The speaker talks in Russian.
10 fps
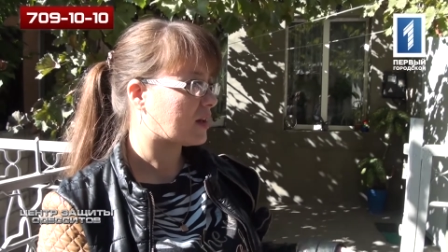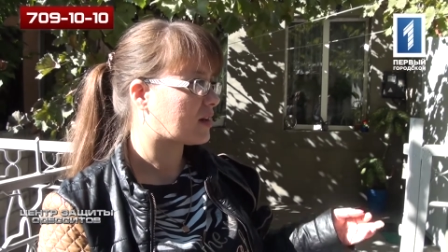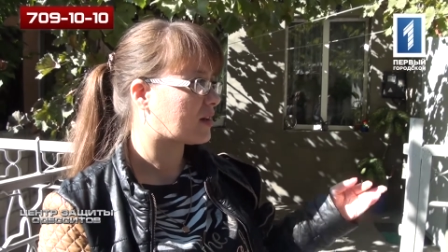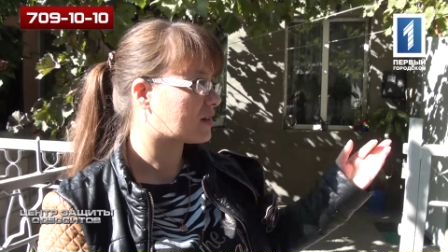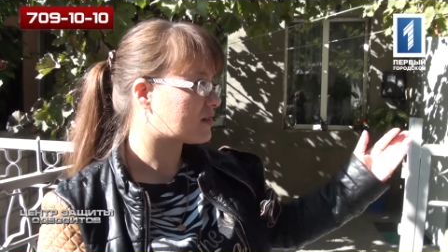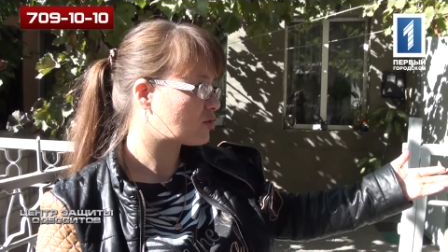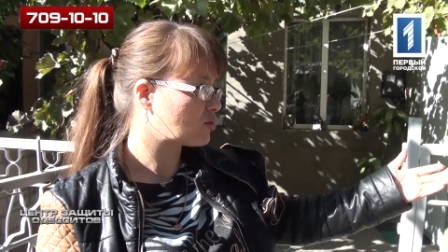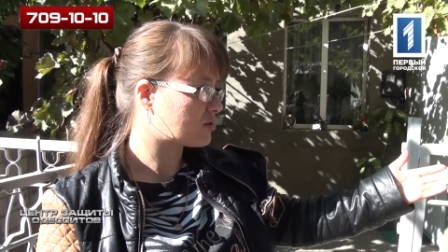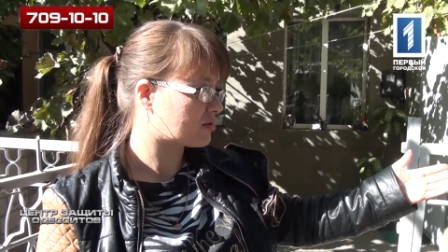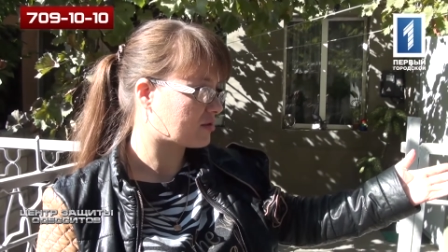Э,
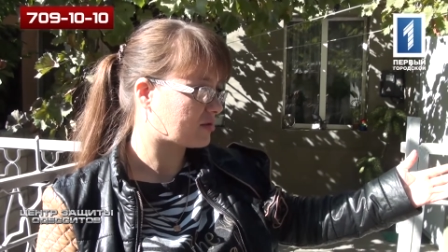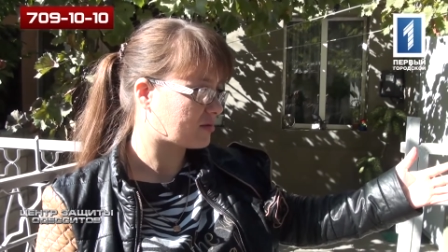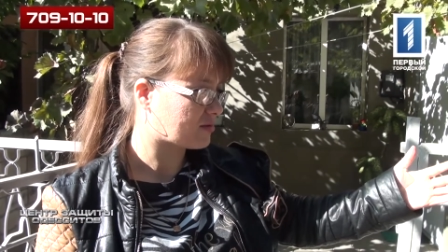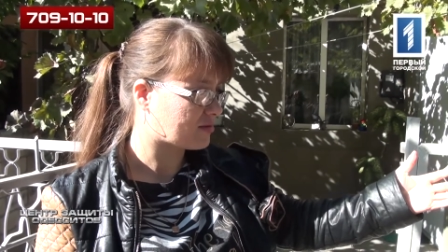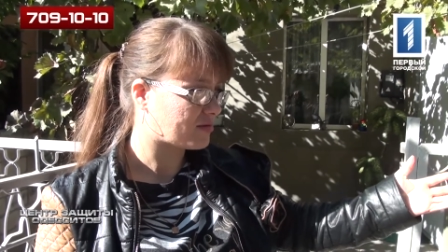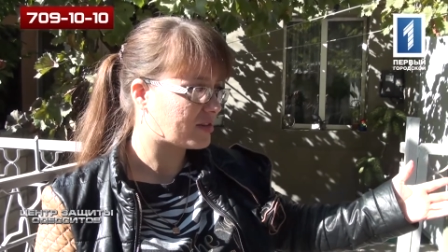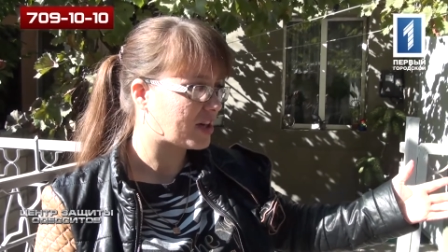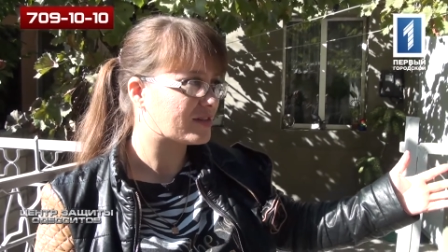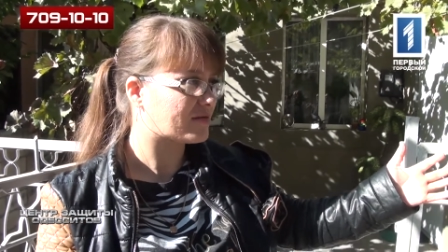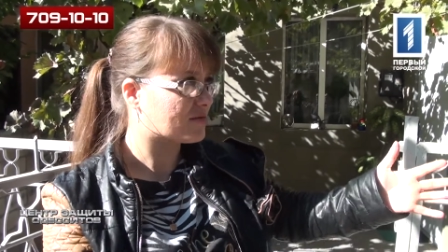тут э,
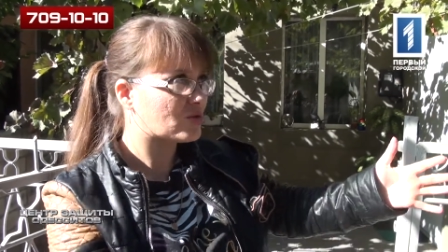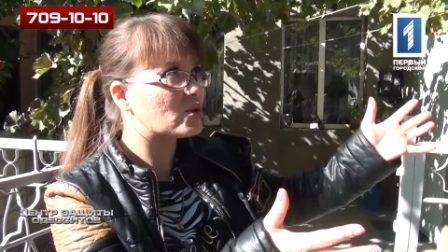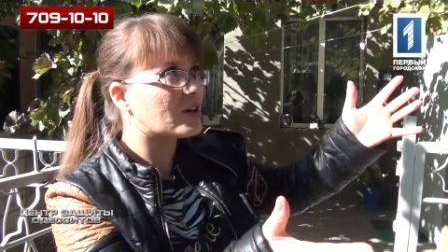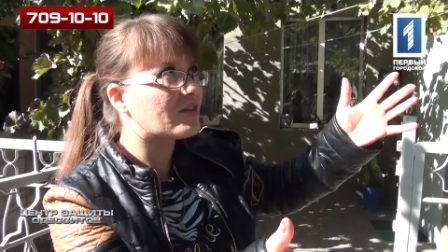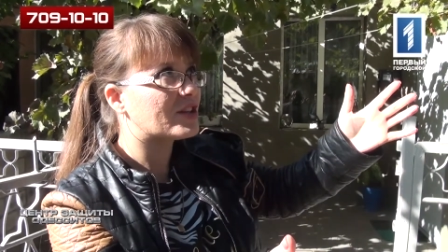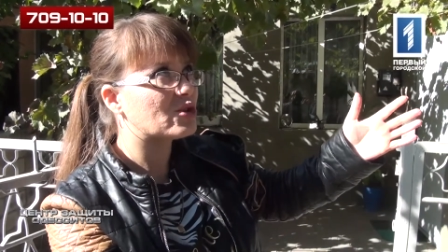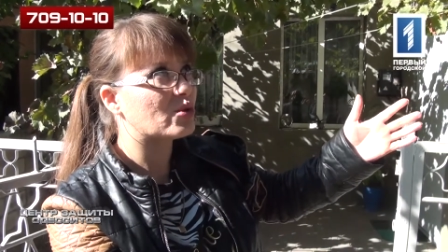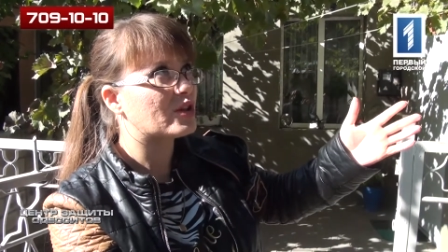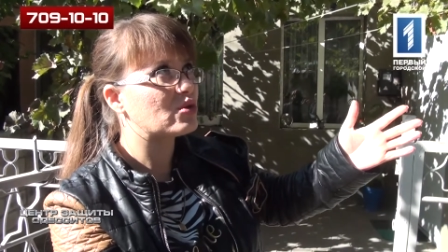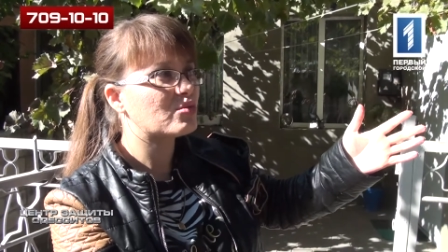я, ну, на
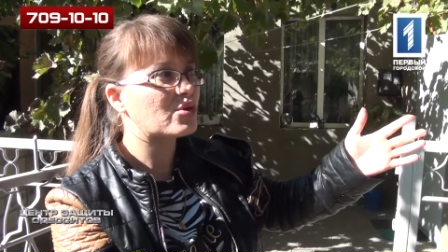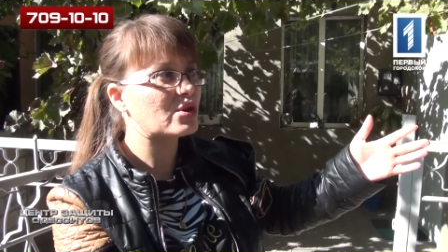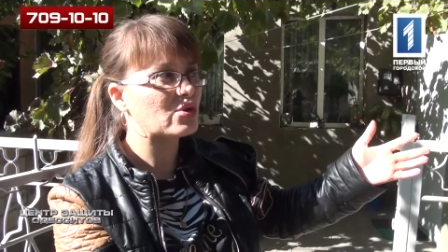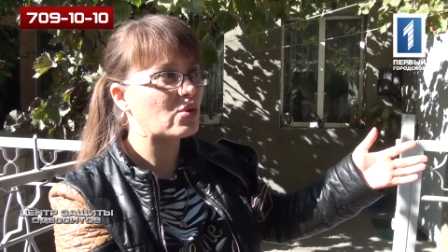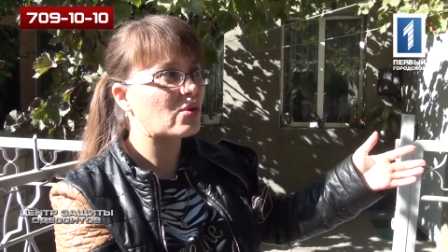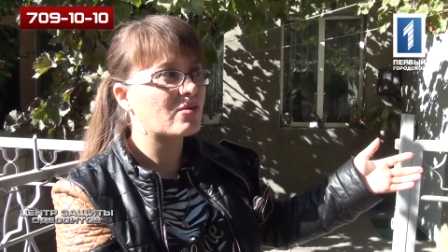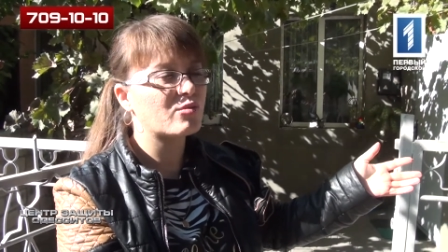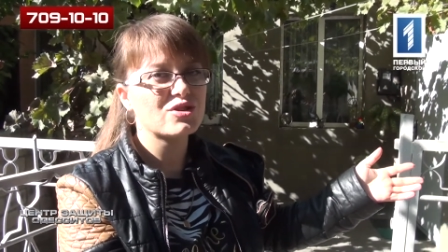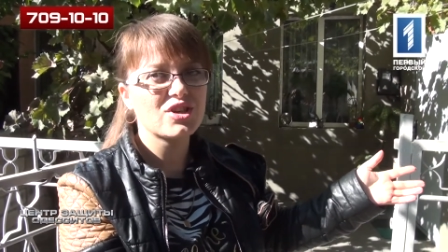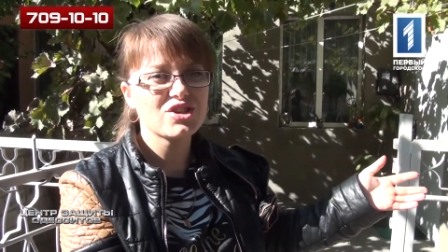наклонено, я думаю, оно
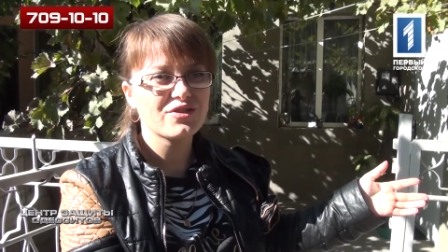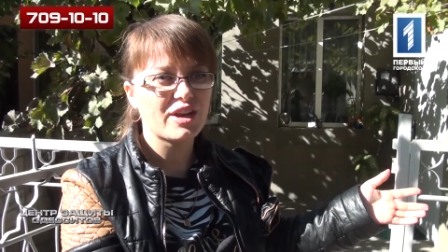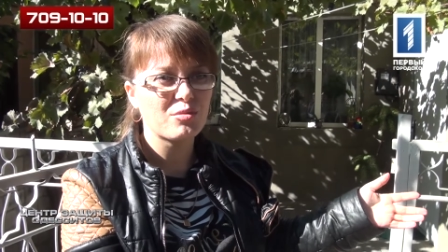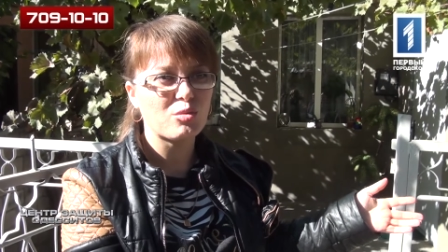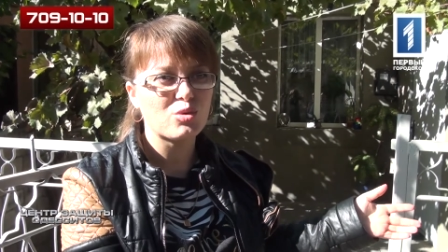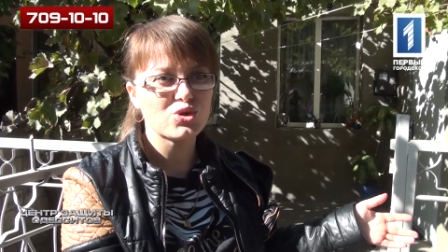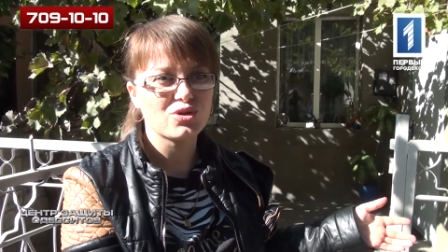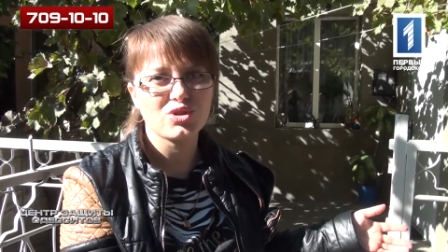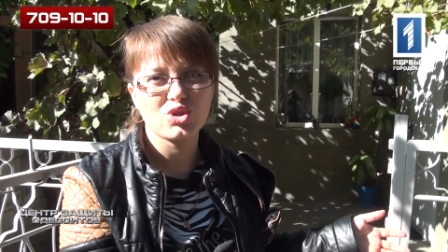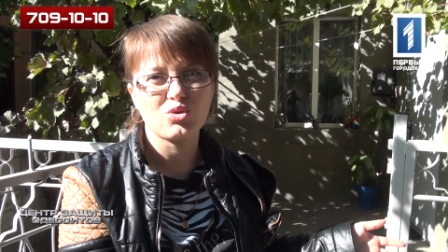в ближайшее время
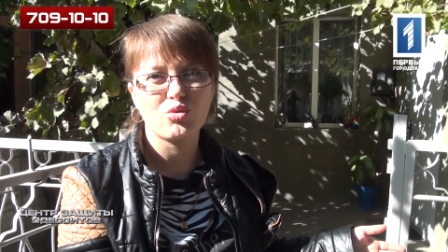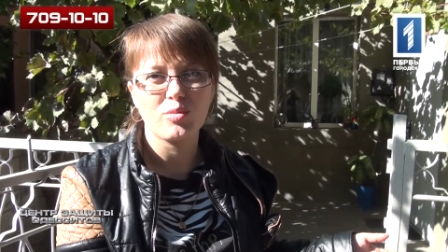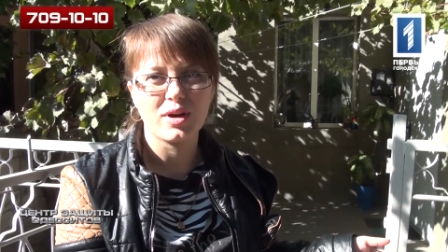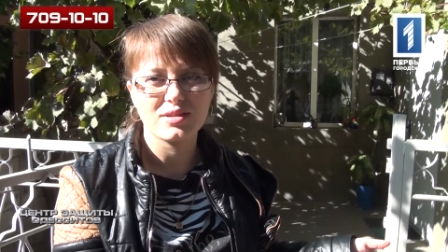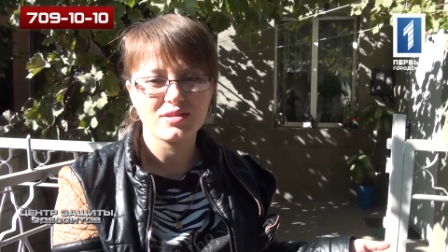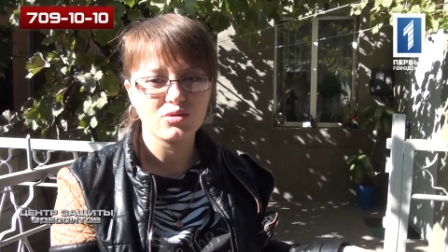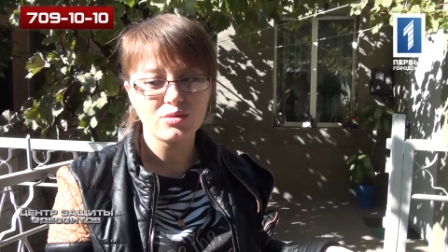может даже упасть.